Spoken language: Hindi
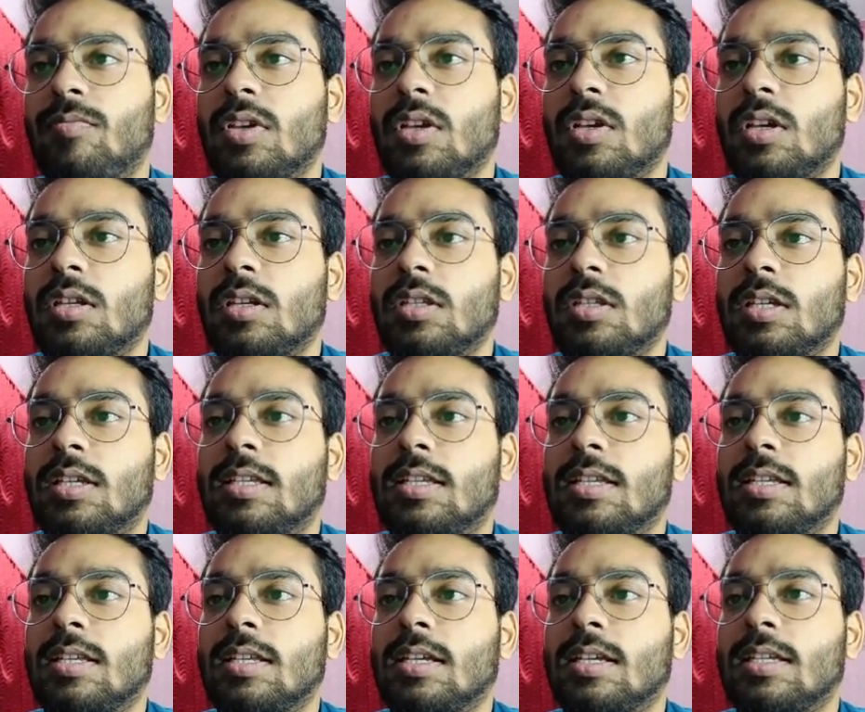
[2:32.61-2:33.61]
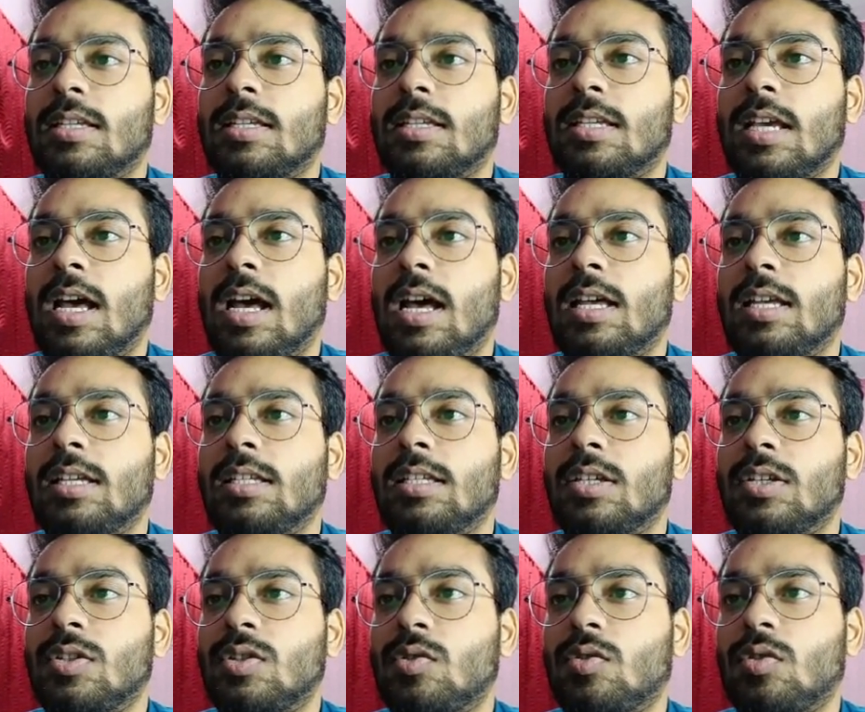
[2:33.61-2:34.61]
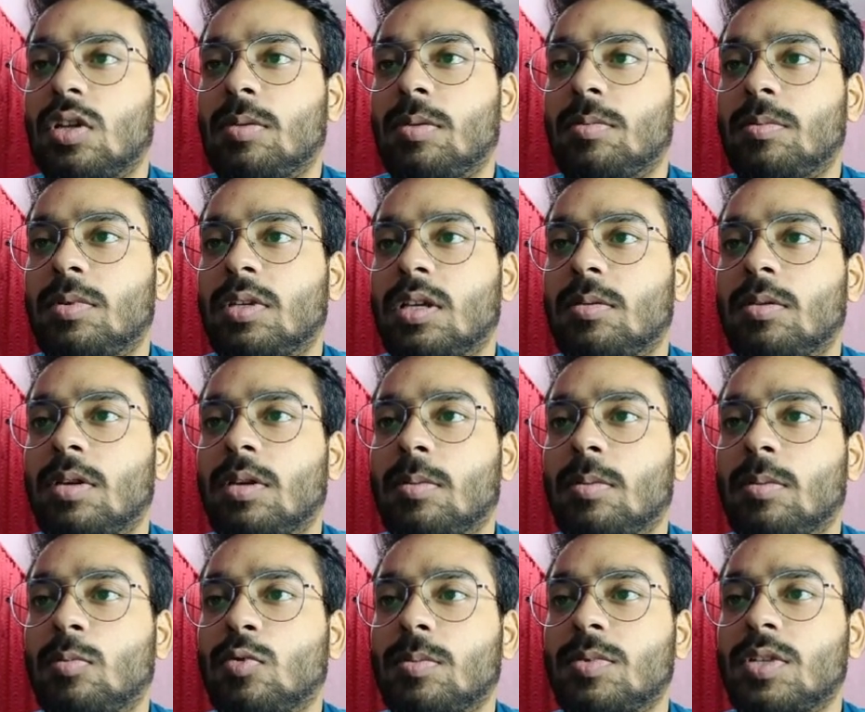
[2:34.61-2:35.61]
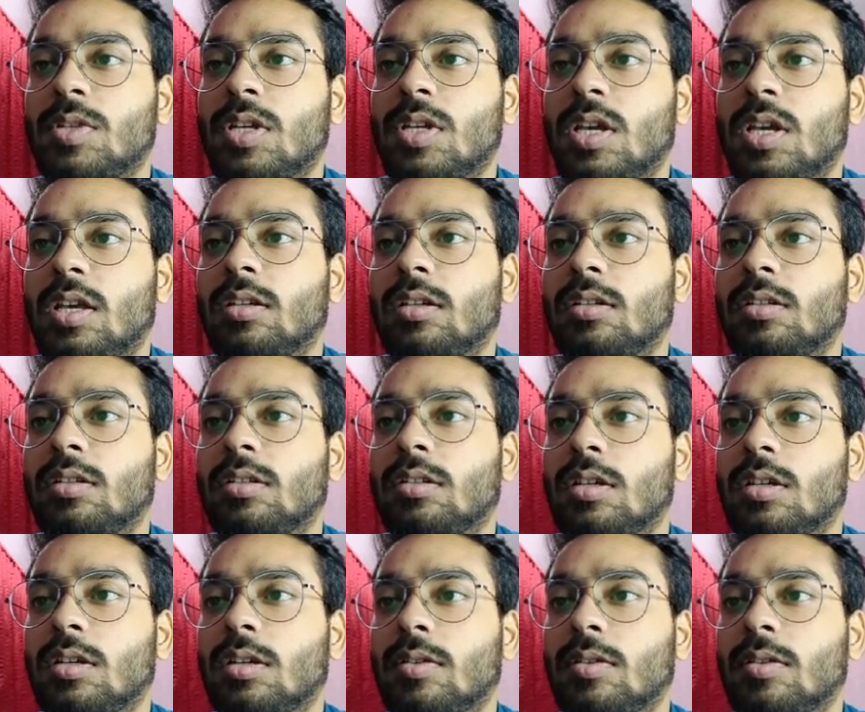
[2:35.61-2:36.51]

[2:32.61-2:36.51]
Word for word: ये कि क्या है ये हिस्टोग्राम ये भी आपको समझाएंगे ठीक है